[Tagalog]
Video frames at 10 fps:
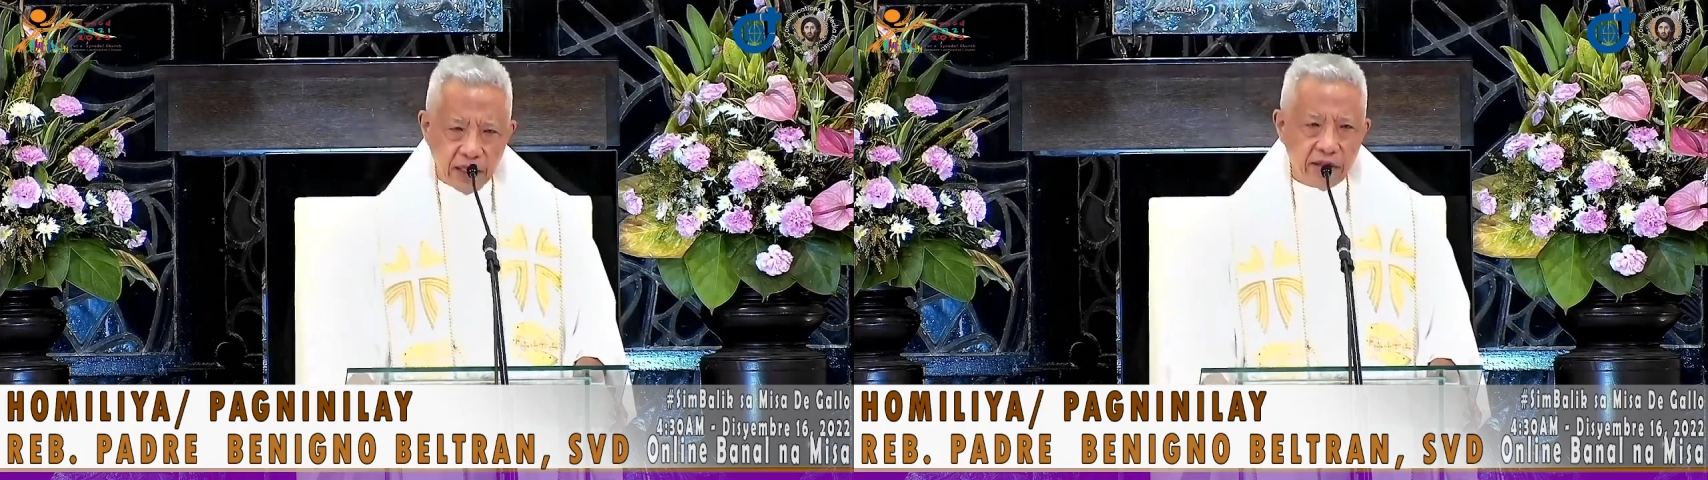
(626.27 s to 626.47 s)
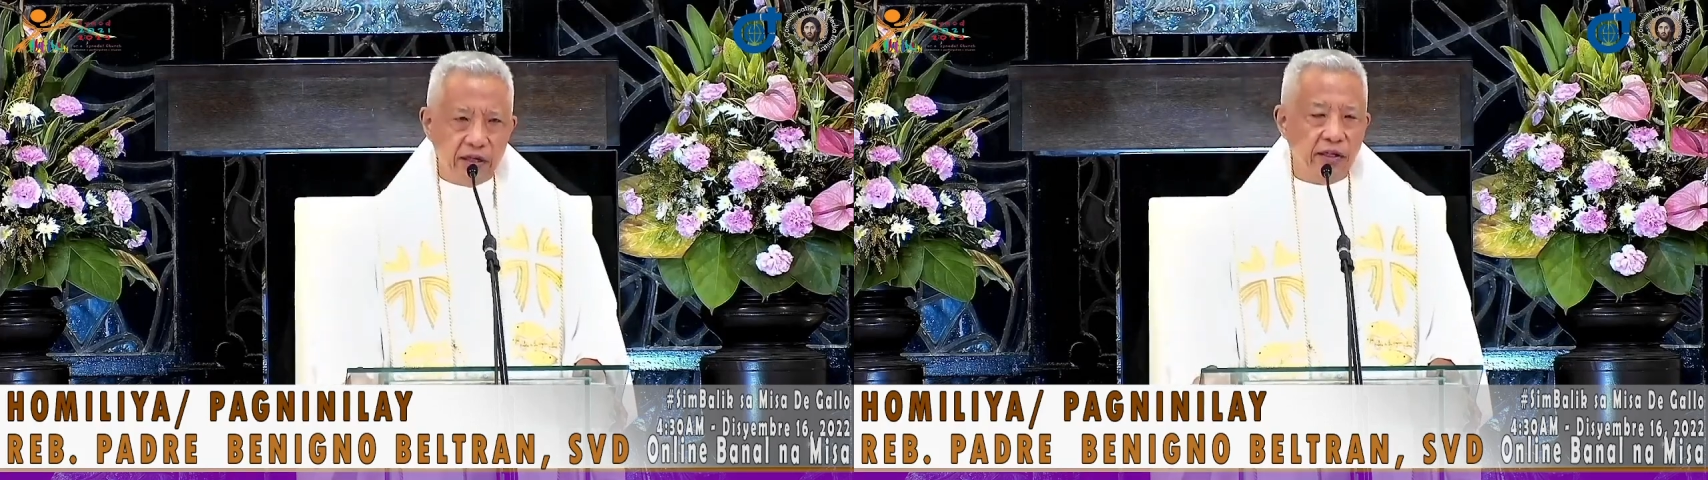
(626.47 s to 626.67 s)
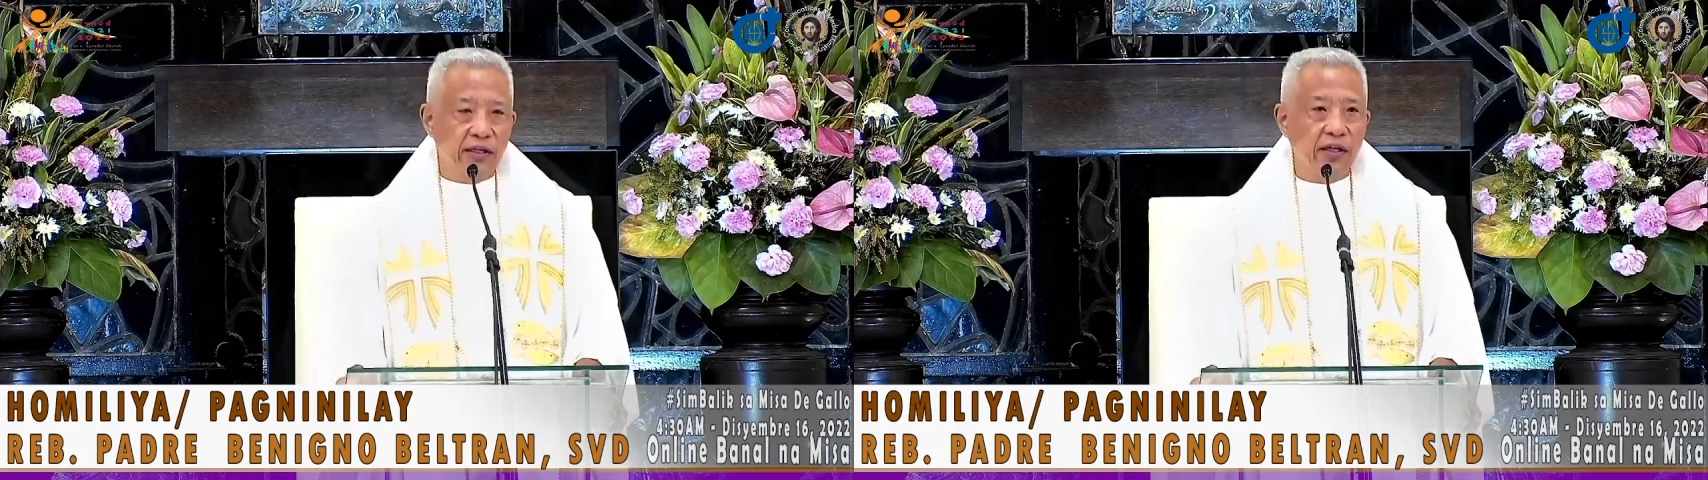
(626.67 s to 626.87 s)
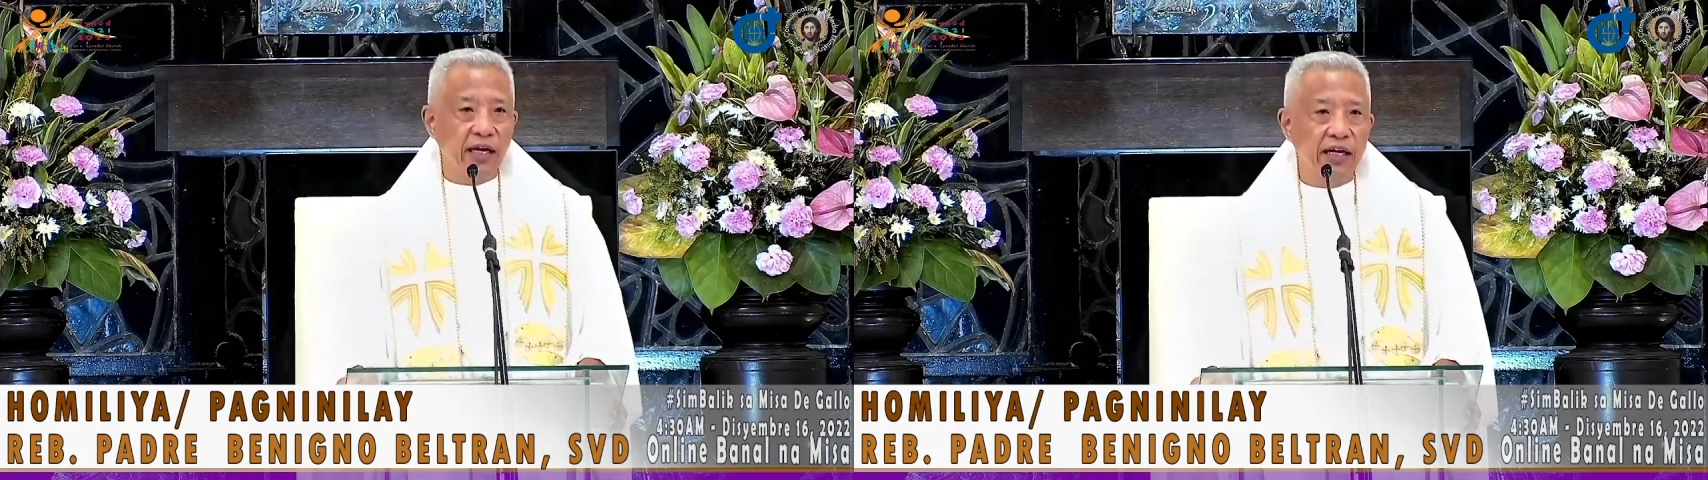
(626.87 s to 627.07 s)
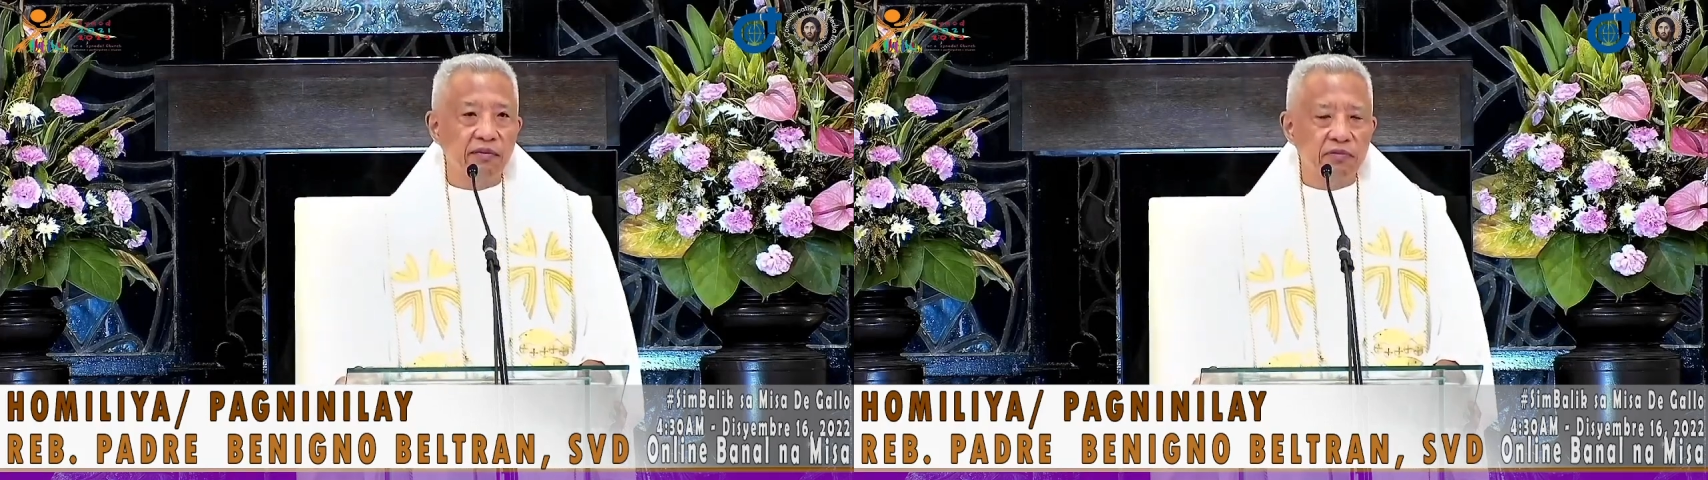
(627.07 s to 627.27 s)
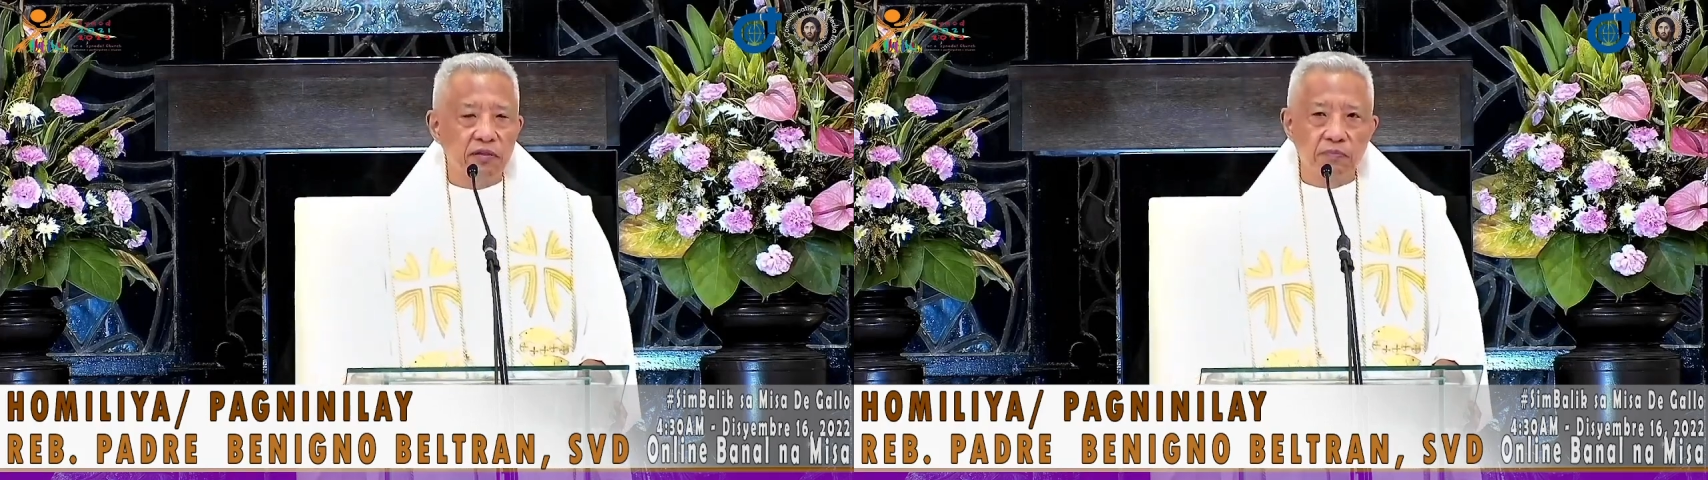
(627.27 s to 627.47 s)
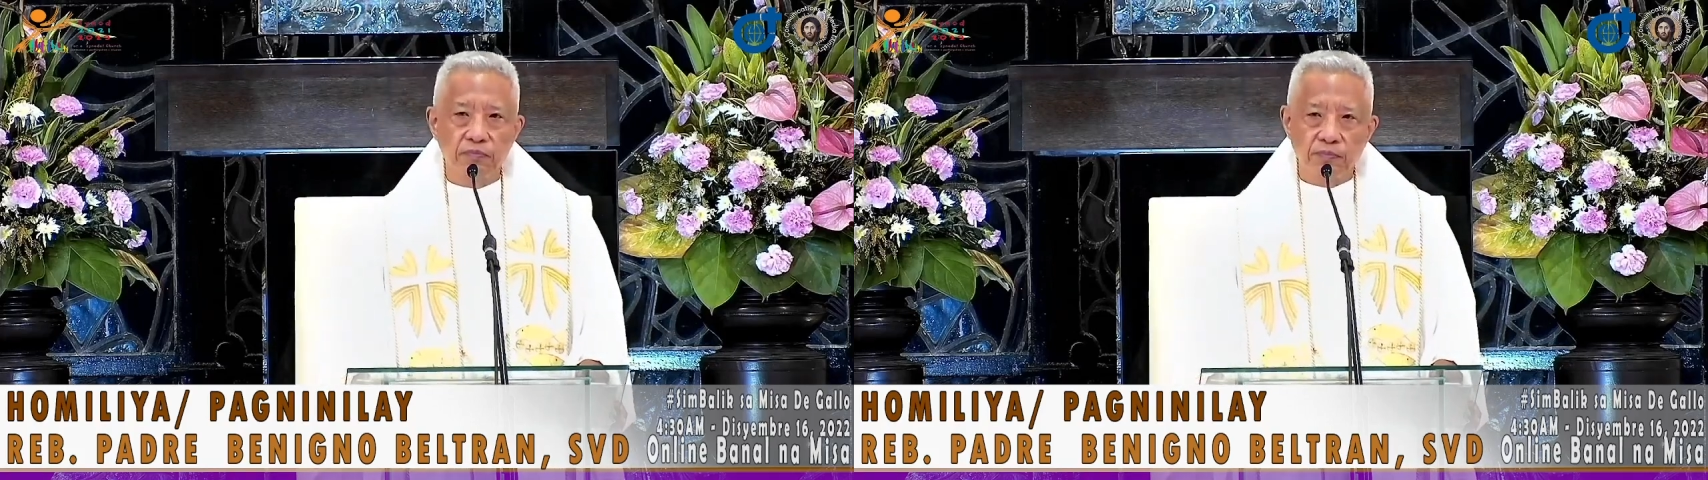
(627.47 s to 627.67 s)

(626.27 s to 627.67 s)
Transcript: ending their lives.